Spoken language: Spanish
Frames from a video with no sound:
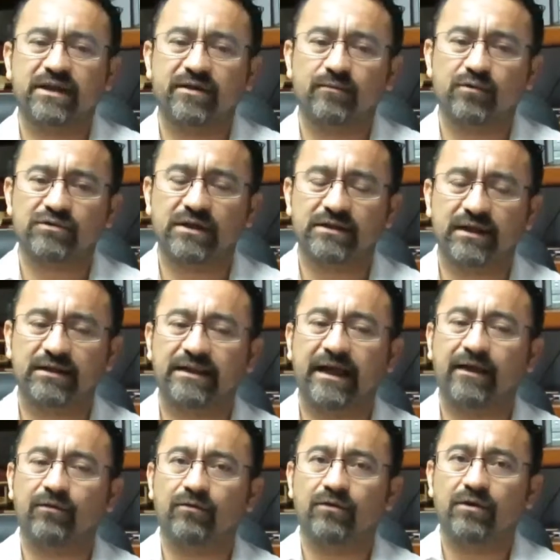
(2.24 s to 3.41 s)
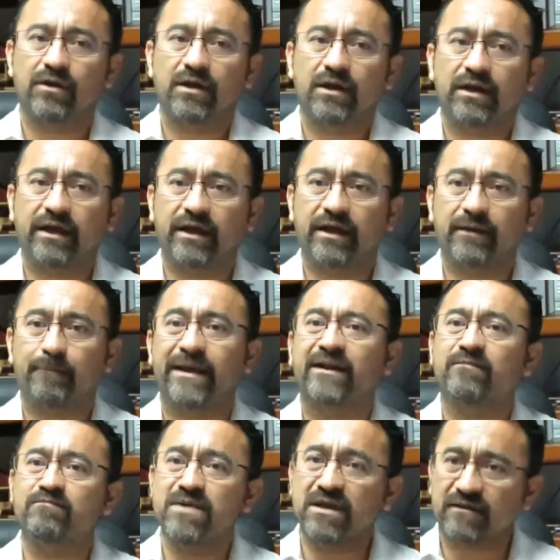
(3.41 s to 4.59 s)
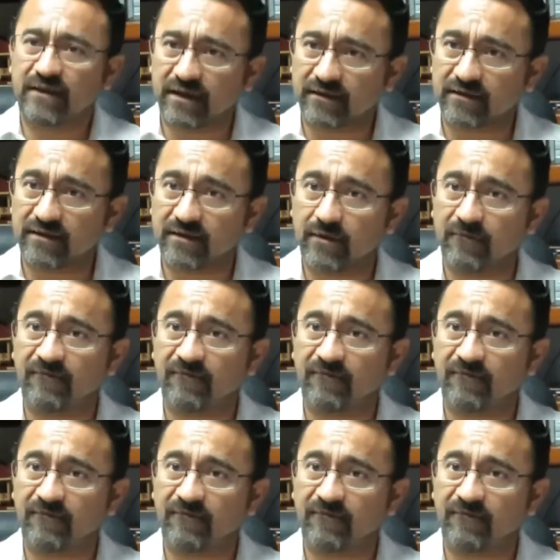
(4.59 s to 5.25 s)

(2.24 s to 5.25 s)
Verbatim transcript: Borrón y cuenta nueva para el presidente de la Canaco